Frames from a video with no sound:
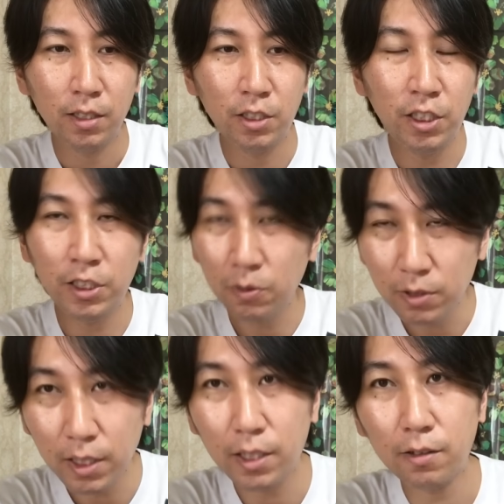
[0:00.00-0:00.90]
実証
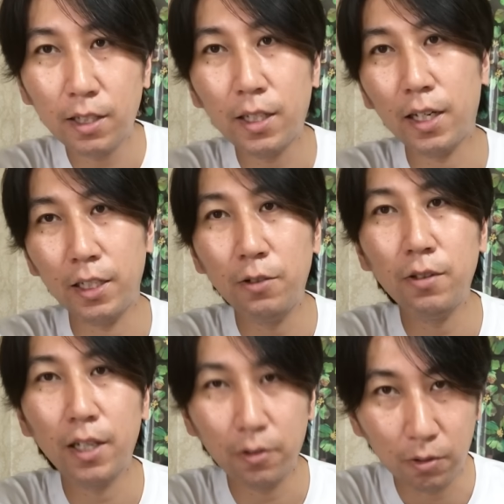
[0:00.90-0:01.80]
されてる方がいる
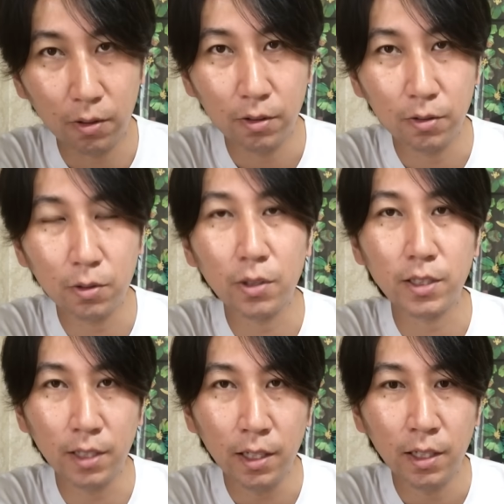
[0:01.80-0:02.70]
んだよということで
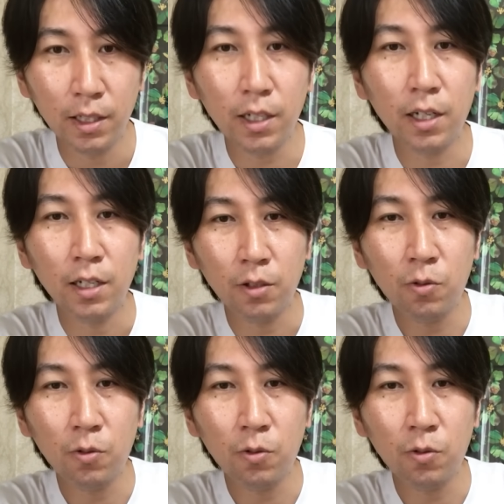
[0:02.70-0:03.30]
すねだから